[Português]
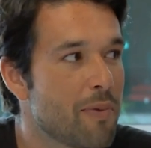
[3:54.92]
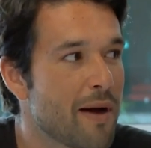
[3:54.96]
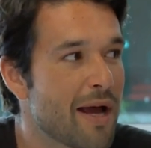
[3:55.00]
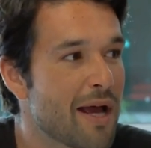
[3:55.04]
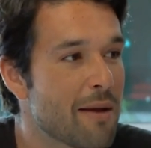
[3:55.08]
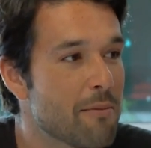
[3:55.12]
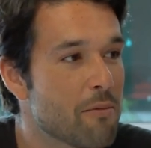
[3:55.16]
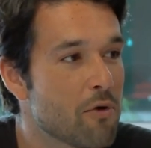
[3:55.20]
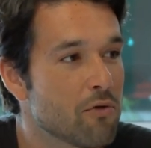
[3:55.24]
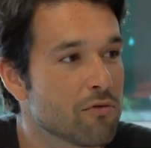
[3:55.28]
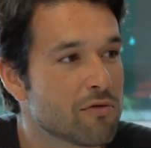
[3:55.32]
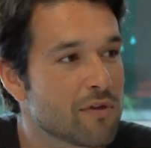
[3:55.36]

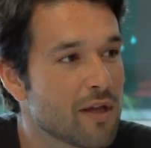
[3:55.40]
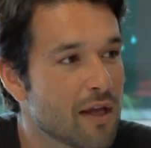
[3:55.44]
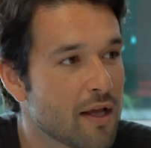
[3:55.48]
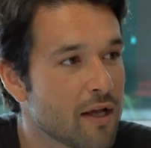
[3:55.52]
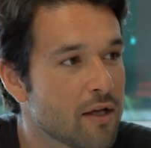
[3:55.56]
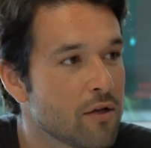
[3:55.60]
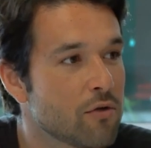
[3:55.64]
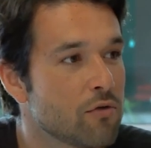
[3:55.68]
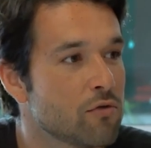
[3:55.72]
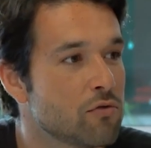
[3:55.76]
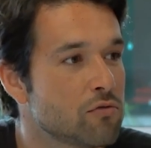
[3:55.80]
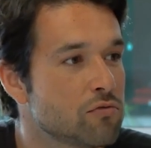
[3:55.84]
pai é
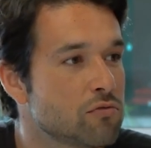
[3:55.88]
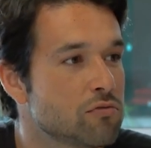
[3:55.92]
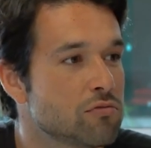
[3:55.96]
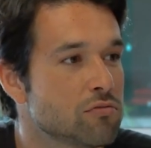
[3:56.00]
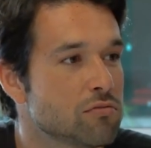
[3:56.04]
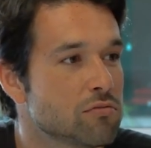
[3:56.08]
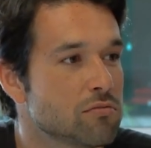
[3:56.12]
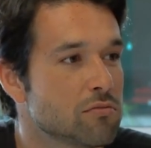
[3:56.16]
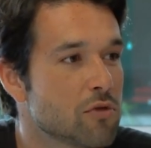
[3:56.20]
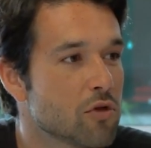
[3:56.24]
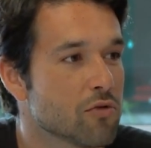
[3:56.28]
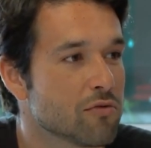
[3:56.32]
monteiro.
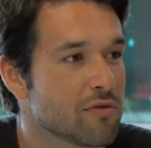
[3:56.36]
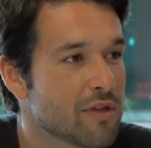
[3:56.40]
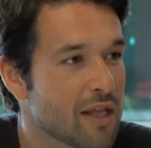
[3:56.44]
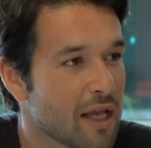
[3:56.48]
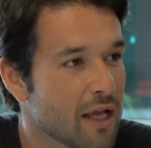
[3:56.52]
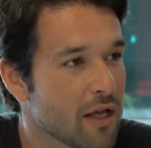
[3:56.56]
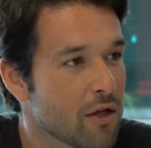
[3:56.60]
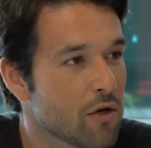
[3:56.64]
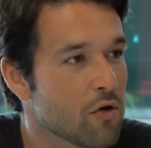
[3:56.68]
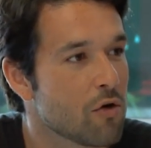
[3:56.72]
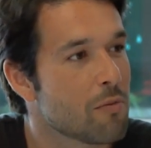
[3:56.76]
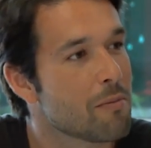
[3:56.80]

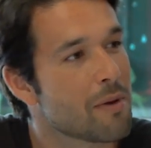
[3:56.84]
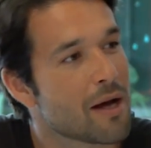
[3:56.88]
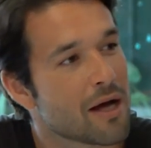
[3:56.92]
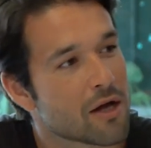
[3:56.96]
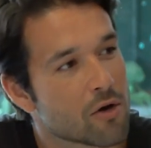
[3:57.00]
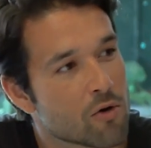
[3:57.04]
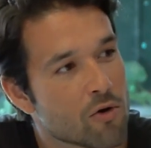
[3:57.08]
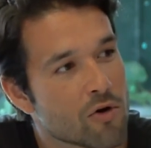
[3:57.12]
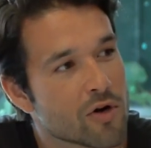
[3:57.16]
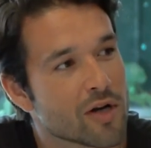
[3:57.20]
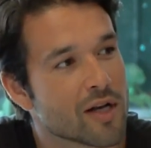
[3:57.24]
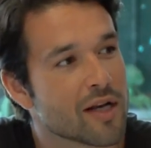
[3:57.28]
Monteiro
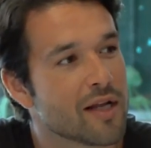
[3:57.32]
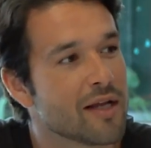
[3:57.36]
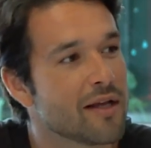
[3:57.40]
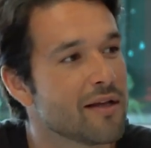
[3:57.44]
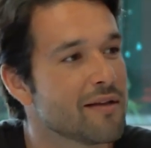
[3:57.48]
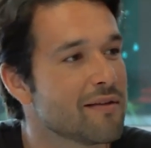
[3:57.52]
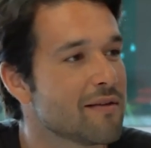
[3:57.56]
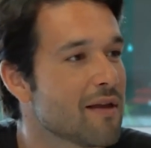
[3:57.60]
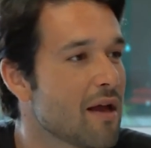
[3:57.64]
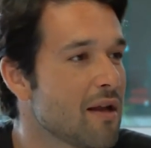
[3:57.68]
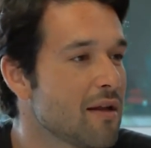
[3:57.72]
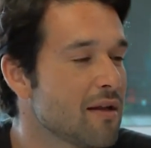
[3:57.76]

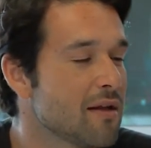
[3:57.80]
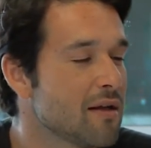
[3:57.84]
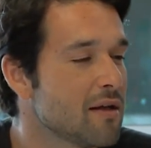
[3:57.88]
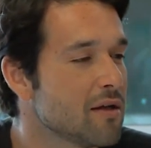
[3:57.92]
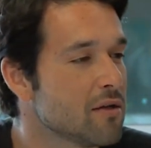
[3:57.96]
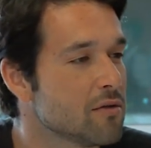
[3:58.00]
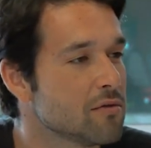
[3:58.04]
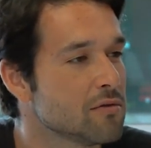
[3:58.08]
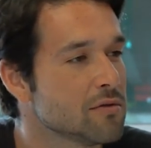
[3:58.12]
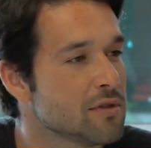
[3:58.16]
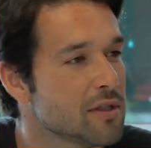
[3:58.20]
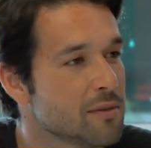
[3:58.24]
Marone,
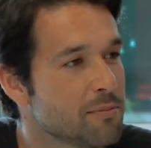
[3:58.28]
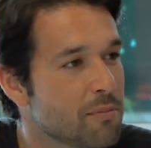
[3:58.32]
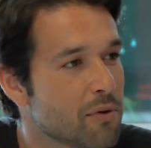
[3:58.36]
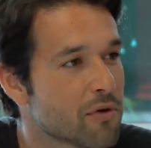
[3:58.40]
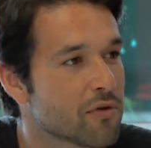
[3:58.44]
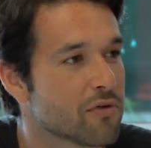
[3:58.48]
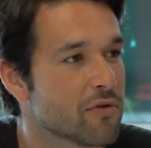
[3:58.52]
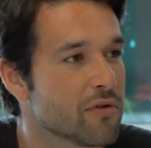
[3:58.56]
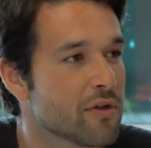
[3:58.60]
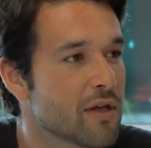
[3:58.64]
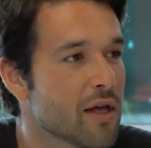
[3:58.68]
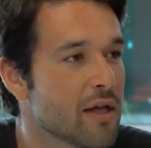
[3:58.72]
italiano e
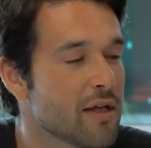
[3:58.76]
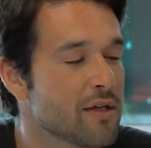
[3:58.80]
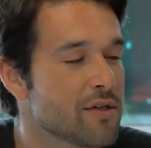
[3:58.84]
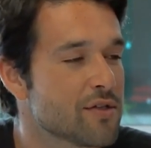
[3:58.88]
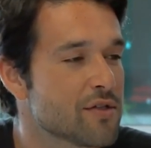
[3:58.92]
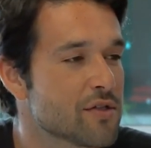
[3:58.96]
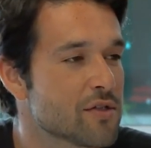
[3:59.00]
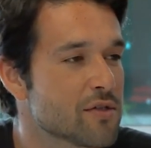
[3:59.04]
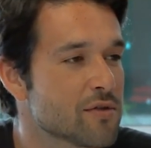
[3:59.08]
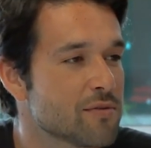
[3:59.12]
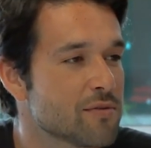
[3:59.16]
português.